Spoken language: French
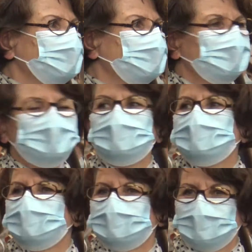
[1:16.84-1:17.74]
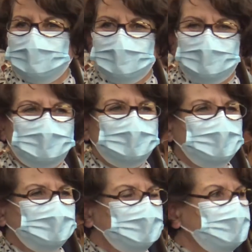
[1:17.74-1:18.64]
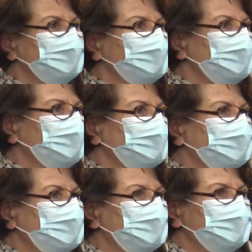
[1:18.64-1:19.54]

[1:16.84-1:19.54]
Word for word: dictatures, et malgré les dictatures,